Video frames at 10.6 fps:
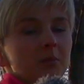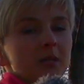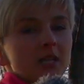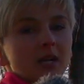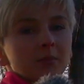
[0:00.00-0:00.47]

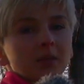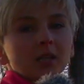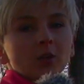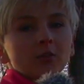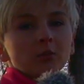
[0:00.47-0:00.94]
imienia Armii
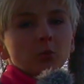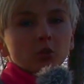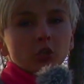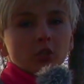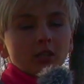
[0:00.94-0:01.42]
Krajowej w
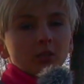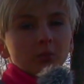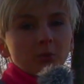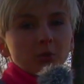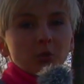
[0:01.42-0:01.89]
Długosiodle
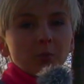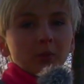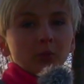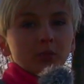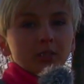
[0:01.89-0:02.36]
odbyło się
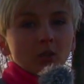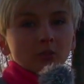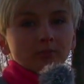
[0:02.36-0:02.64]
patulisko.